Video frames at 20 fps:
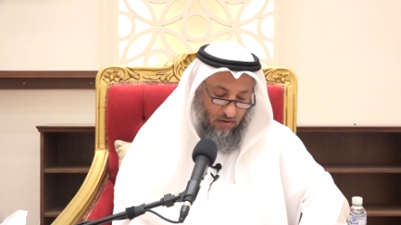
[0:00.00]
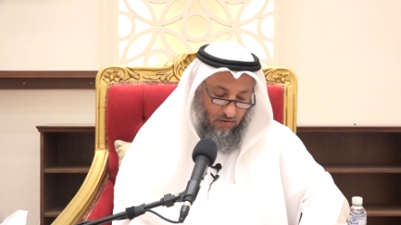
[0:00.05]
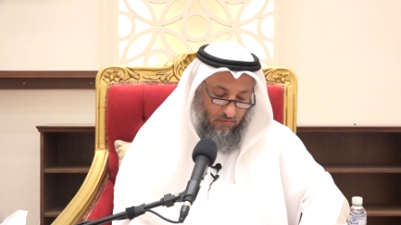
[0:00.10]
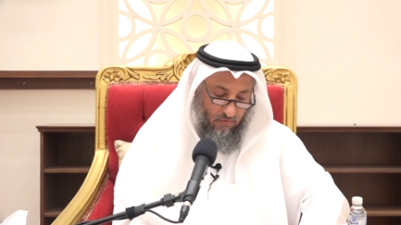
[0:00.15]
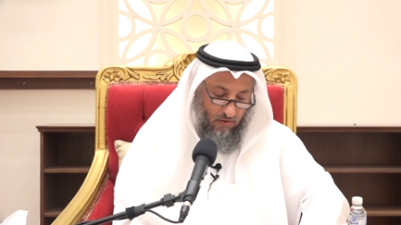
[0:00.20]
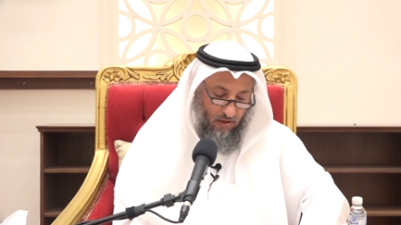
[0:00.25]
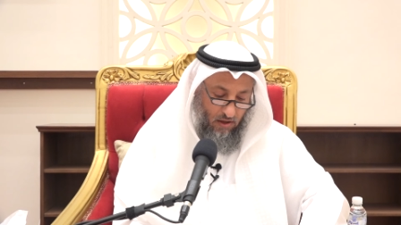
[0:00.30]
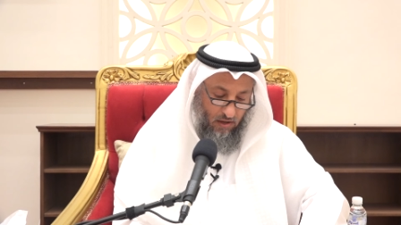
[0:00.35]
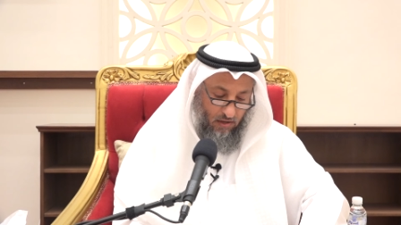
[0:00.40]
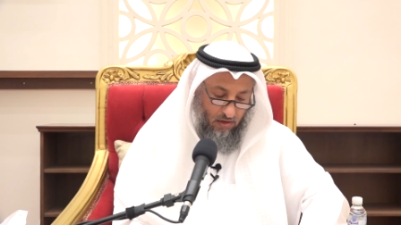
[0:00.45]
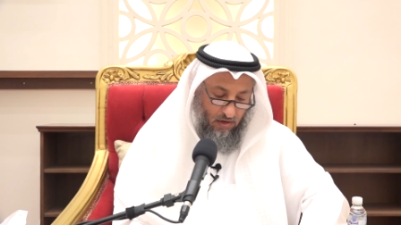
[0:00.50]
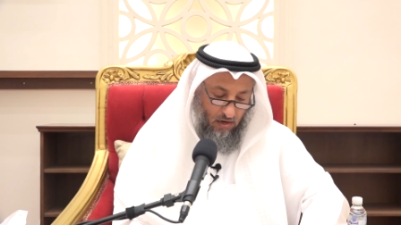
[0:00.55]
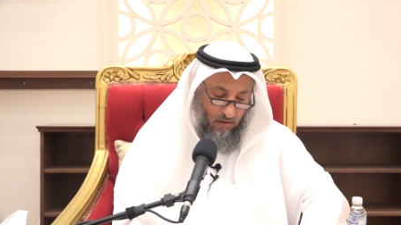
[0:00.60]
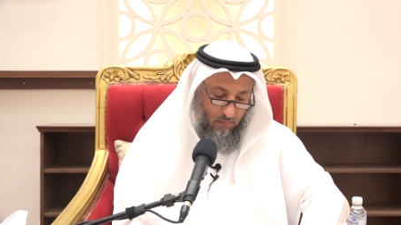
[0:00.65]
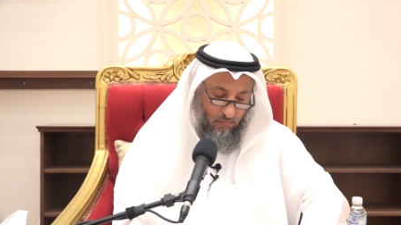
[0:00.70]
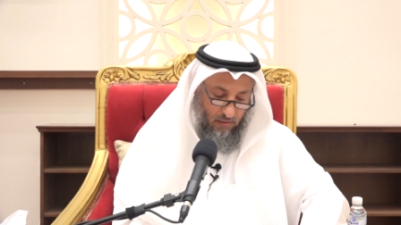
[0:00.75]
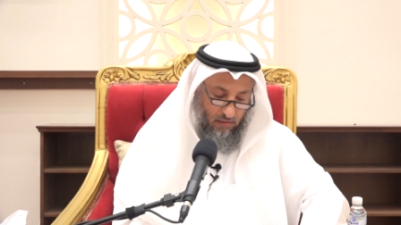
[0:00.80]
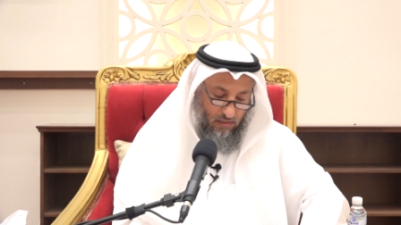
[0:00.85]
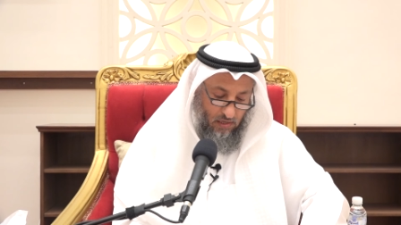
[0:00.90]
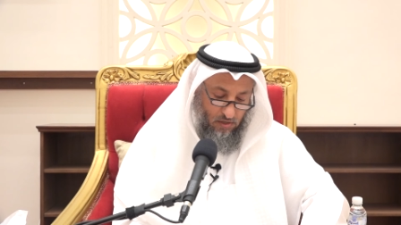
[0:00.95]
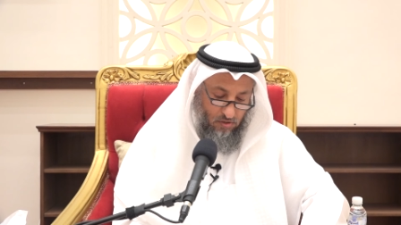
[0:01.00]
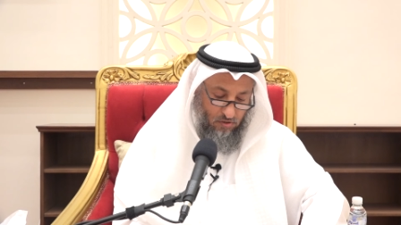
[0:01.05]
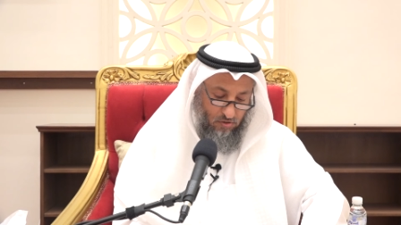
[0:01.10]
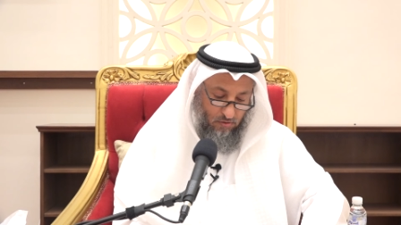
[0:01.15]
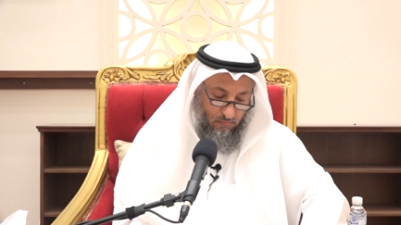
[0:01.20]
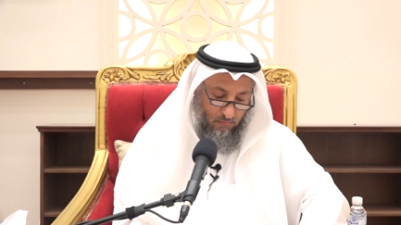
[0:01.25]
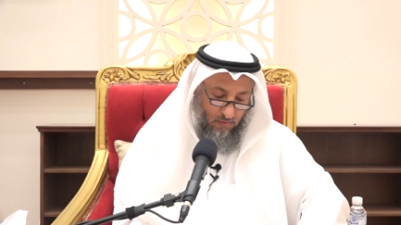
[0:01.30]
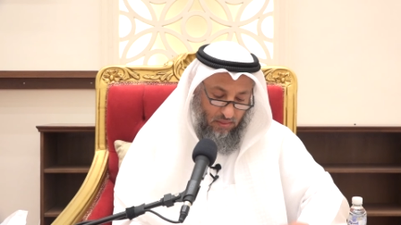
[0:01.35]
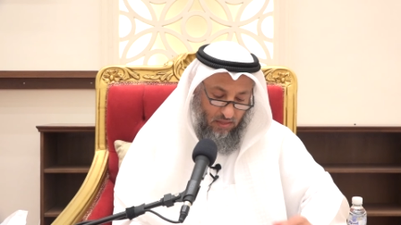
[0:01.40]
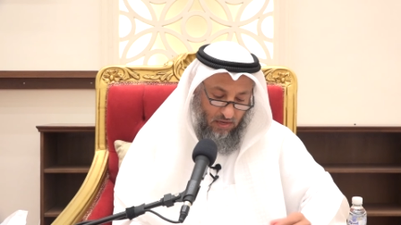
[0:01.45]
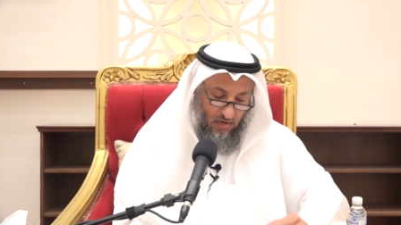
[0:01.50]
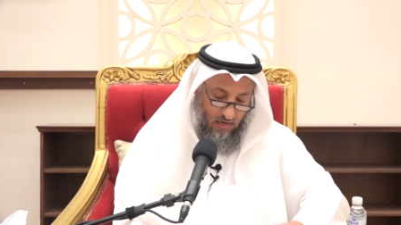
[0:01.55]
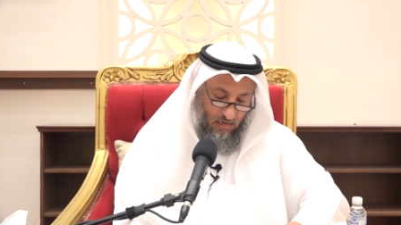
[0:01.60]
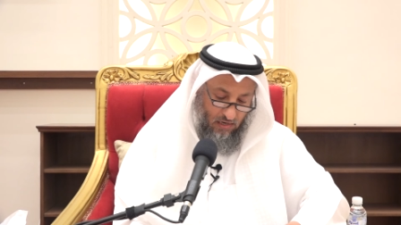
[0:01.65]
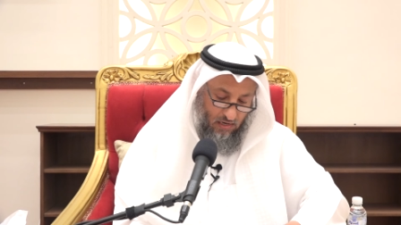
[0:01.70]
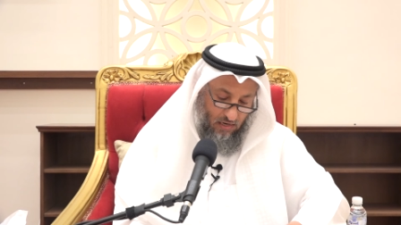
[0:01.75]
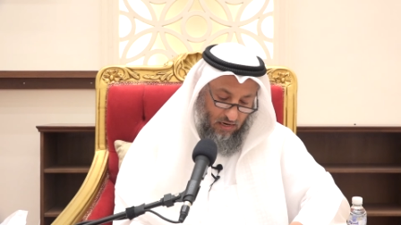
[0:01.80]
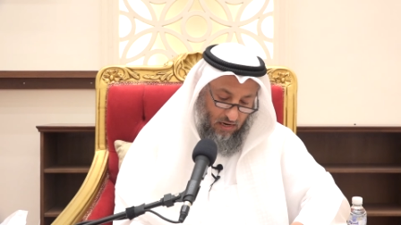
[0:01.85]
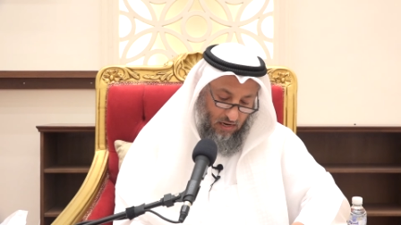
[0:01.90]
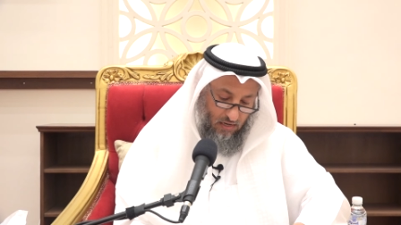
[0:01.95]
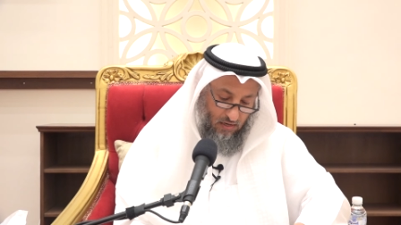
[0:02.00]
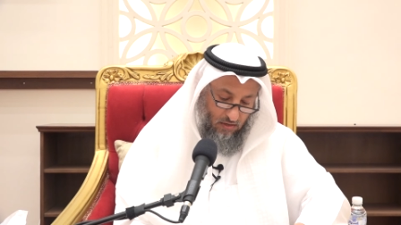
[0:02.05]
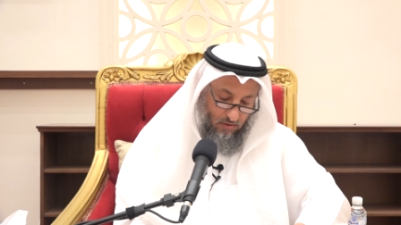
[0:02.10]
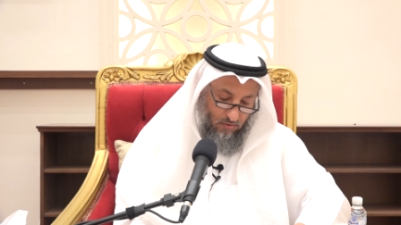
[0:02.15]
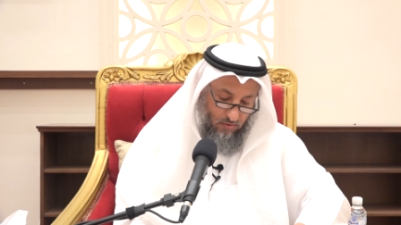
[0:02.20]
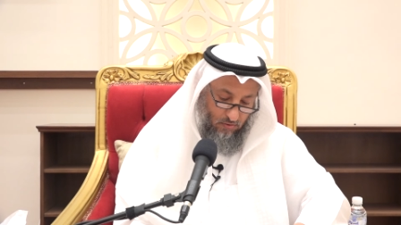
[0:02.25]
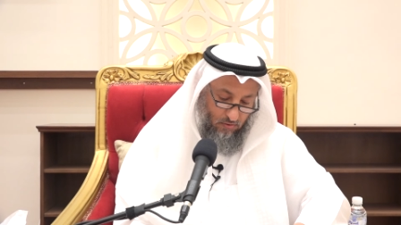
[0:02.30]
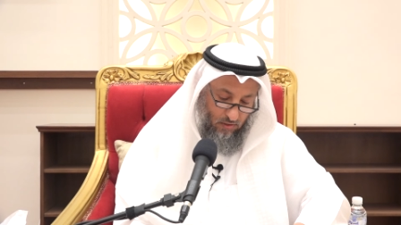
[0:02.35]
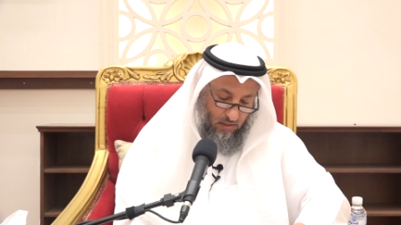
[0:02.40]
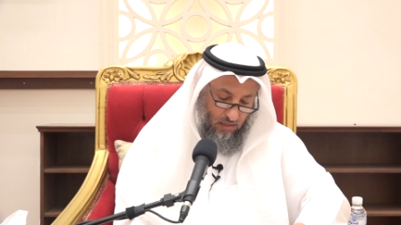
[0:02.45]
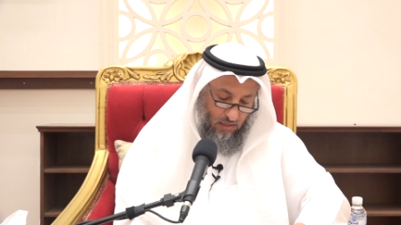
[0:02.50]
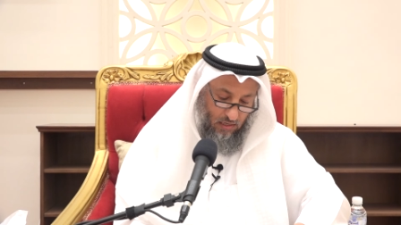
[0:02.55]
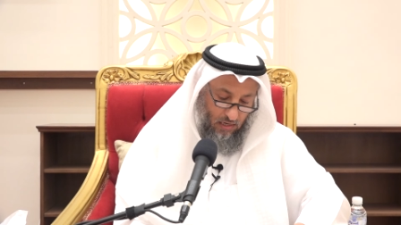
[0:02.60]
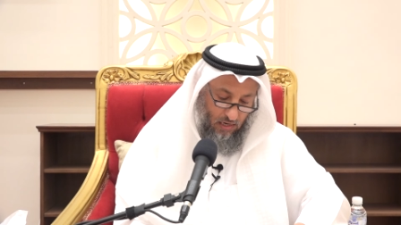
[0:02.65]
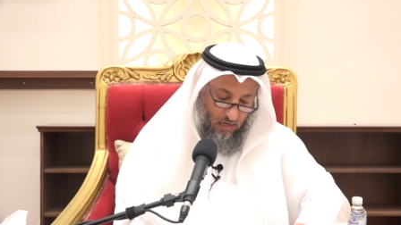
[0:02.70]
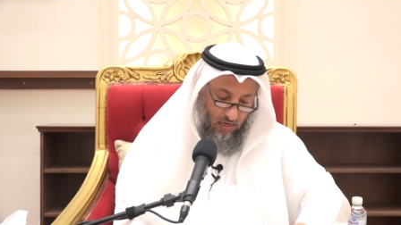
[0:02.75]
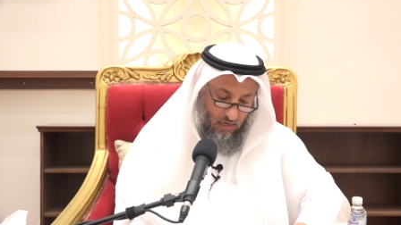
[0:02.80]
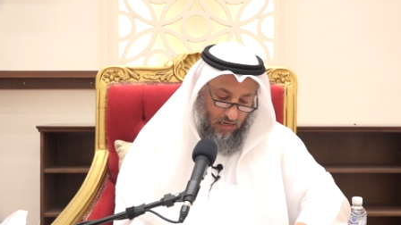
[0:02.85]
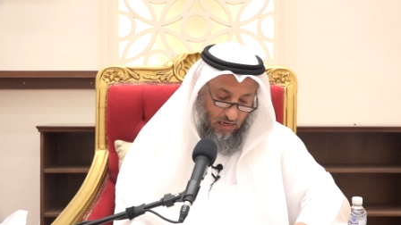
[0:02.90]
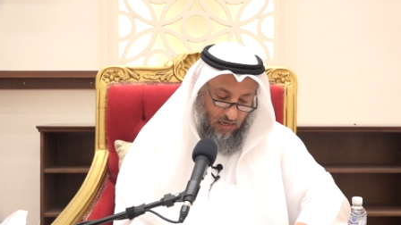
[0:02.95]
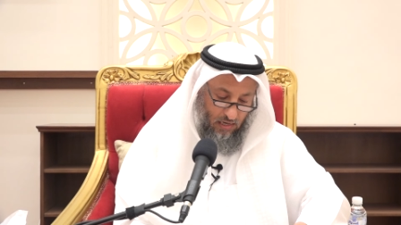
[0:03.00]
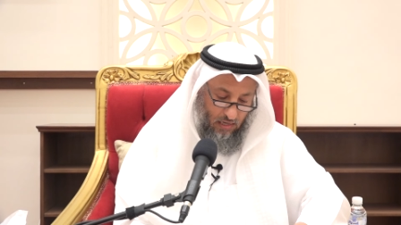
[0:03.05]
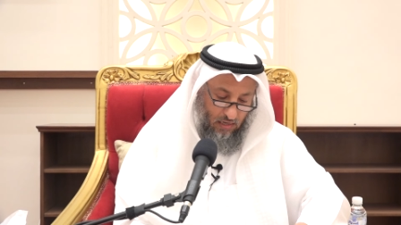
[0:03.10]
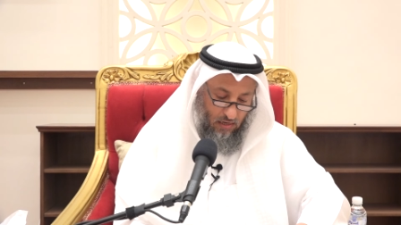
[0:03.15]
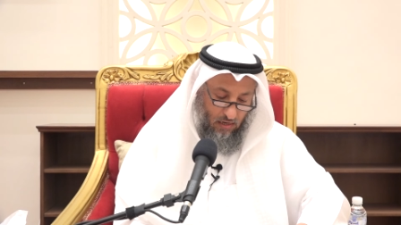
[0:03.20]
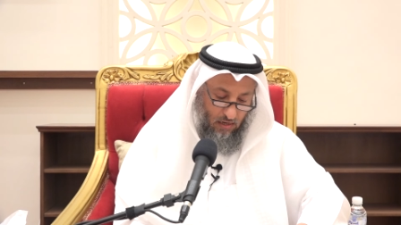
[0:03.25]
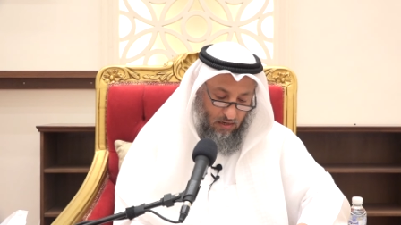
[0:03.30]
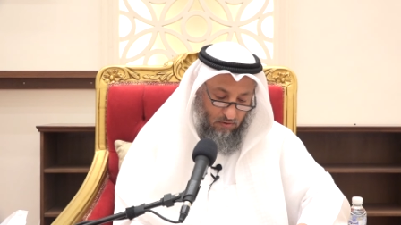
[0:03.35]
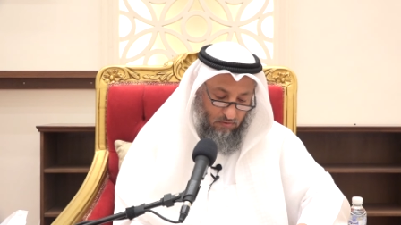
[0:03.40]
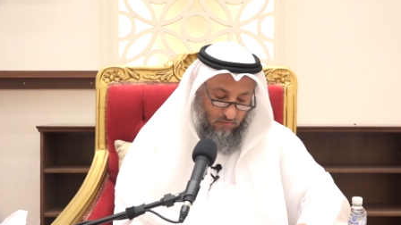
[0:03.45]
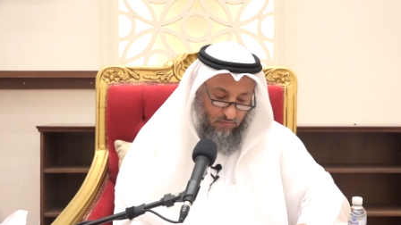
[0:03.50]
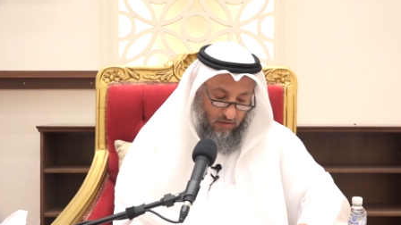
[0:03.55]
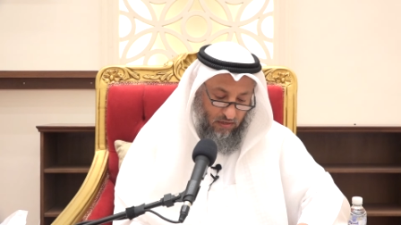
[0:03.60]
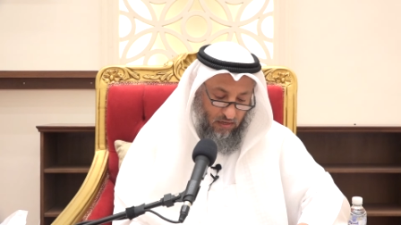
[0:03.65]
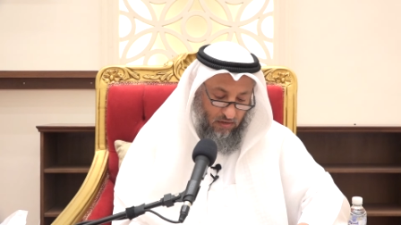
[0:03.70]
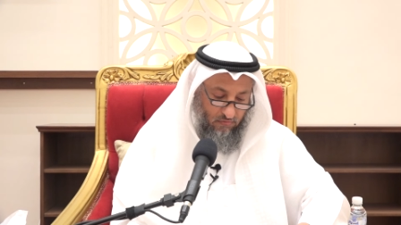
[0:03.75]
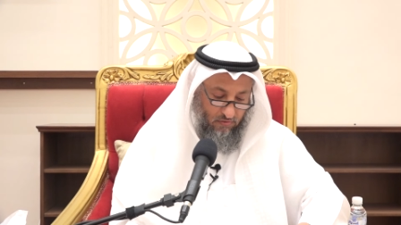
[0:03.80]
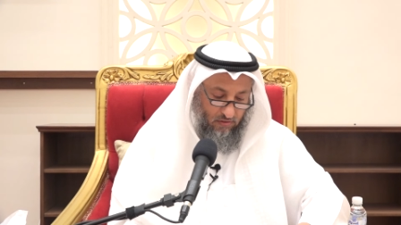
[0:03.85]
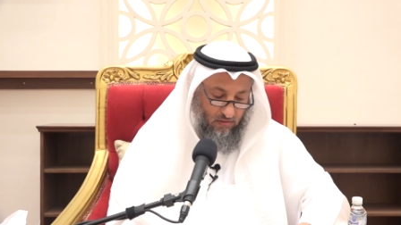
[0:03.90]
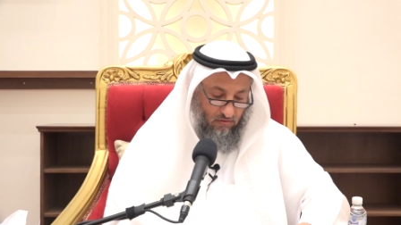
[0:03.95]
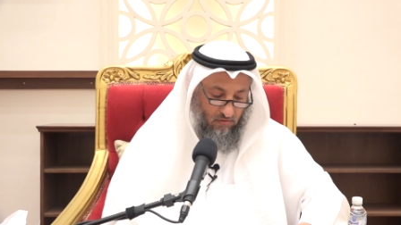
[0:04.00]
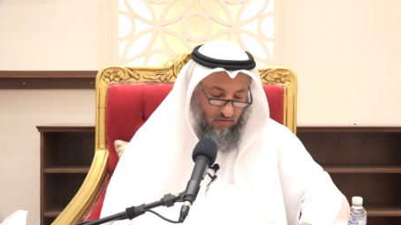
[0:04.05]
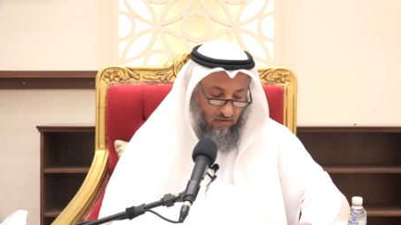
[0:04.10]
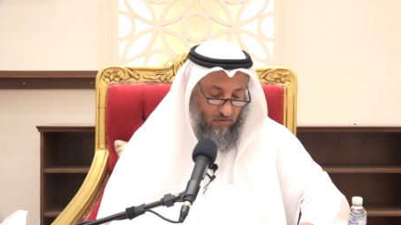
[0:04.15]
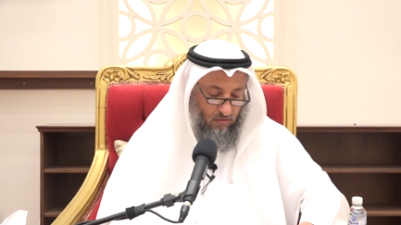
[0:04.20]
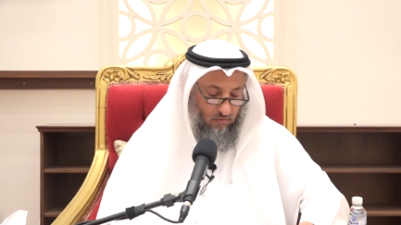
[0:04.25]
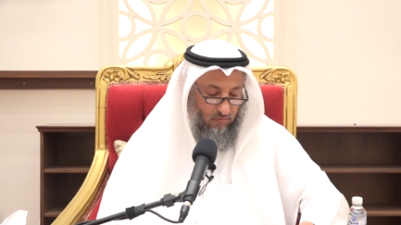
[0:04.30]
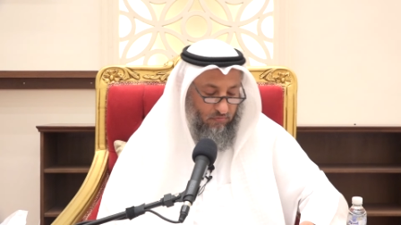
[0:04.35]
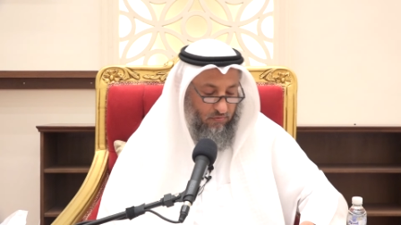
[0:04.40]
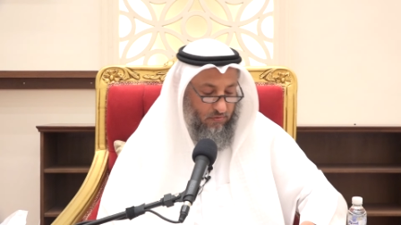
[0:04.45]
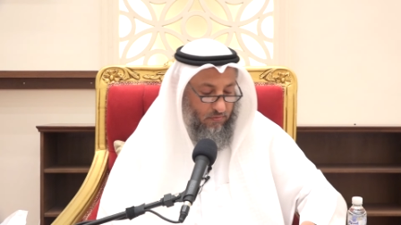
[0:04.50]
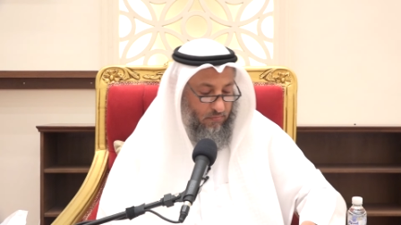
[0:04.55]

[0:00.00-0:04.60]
فآخر أربعة أشهر مثلا لا يكون قد حال علي الحول فكيف التصرف